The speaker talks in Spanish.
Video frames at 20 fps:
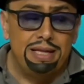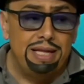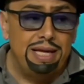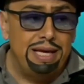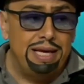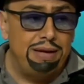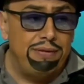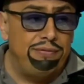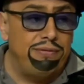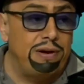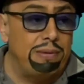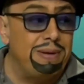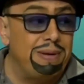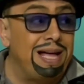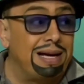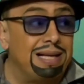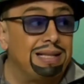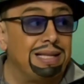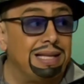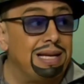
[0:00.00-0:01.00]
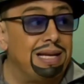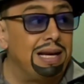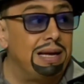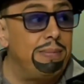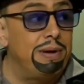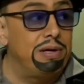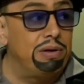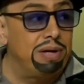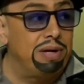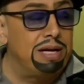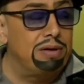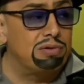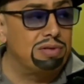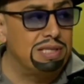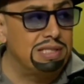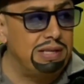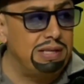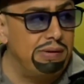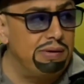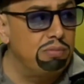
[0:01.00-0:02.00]
de, enfermedad que tenían la mayoría de los
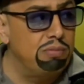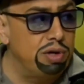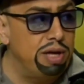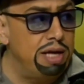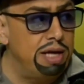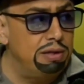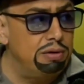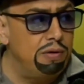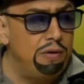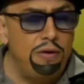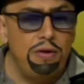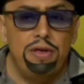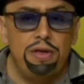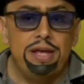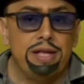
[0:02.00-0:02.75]
que estaban muriendo.